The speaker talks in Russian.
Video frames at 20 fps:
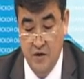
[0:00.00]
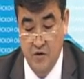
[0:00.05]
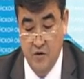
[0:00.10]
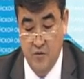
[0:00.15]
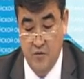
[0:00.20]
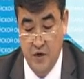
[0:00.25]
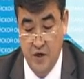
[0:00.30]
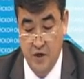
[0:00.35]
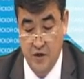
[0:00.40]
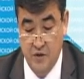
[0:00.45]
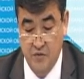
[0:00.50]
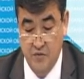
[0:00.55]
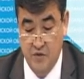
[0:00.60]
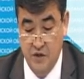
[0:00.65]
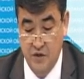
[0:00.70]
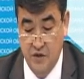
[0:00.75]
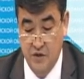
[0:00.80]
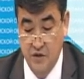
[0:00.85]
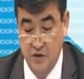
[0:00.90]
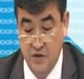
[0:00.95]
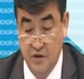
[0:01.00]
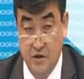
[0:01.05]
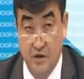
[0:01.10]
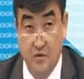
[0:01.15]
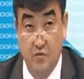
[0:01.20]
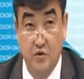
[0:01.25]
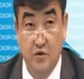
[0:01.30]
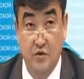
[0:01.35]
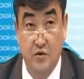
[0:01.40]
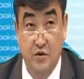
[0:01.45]
но при этом численность
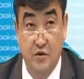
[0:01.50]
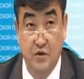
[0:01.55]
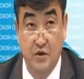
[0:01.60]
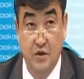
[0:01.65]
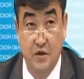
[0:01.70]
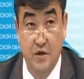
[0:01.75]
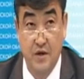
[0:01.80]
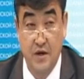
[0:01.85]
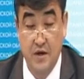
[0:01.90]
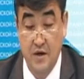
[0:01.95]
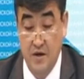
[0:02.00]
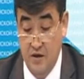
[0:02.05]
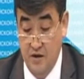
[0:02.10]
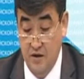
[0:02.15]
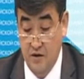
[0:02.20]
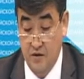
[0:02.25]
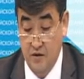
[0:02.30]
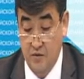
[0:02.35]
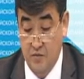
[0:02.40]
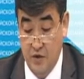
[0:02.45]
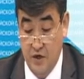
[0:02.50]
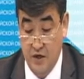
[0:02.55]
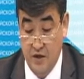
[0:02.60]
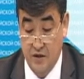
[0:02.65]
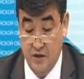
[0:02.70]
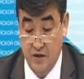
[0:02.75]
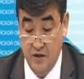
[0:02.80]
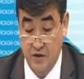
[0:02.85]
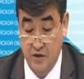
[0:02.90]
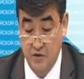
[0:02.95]
работающих – это
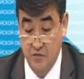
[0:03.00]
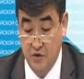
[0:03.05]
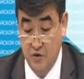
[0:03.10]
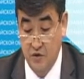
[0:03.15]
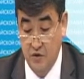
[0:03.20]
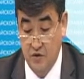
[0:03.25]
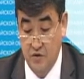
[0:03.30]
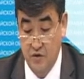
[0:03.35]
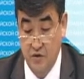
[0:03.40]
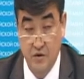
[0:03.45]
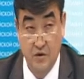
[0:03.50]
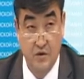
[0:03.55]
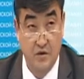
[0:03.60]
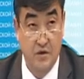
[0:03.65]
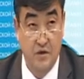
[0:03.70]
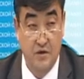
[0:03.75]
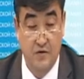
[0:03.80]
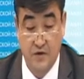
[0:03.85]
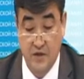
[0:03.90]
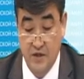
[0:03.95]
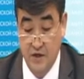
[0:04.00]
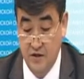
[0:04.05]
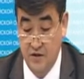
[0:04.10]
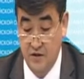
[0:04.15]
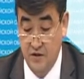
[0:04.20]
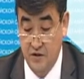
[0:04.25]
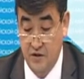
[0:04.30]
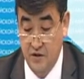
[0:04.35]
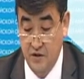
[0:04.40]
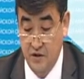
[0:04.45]
порядка 700
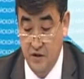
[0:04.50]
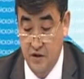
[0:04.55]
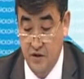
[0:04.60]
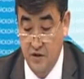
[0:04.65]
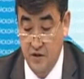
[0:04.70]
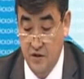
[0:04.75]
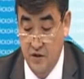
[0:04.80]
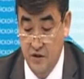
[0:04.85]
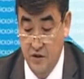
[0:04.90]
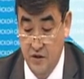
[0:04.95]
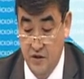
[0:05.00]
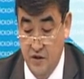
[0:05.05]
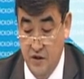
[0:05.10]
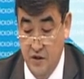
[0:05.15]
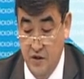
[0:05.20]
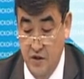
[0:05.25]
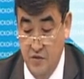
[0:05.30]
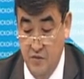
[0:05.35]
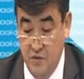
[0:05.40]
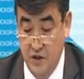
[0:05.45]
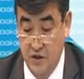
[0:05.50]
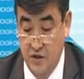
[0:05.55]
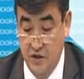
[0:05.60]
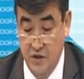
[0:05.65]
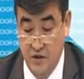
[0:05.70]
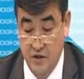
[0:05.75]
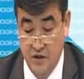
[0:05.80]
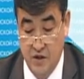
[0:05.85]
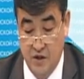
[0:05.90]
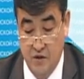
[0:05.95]
19 человек, и
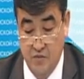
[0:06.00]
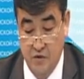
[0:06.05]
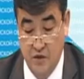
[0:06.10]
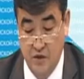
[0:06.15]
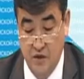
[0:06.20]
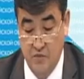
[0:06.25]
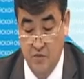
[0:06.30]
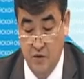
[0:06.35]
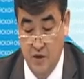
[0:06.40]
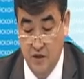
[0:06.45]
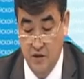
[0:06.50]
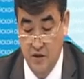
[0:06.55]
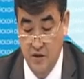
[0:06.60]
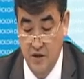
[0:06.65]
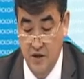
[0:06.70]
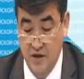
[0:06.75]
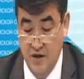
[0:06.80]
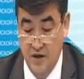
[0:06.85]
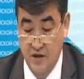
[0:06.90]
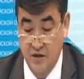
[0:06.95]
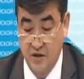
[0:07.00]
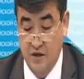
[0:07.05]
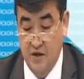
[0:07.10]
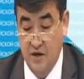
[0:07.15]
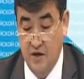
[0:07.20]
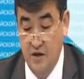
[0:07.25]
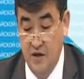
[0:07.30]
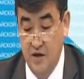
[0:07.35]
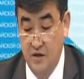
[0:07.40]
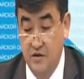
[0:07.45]
среднемесячная заработная плата
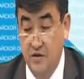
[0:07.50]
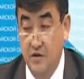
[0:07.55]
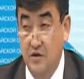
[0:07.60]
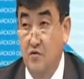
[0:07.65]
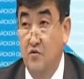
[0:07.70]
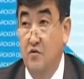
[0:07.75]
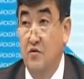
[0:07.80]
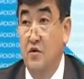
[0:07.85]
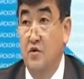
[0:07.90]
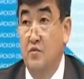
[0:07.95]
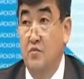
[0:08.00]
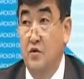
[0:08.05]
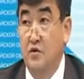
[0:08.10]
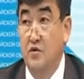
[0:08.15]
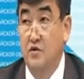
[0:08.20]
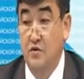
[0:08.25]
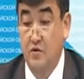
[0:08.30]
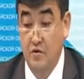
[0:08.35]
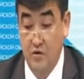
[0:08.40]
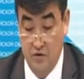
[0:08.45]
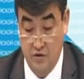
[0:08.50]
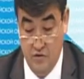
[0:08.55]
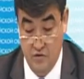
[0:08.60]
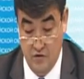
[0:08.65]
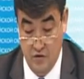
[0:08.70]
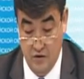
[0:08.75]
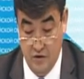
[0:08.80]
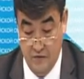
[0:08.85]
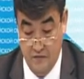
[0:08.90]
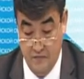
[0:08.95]
сохраняется на уровне прошлого
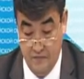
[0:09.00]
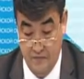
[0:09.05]
года.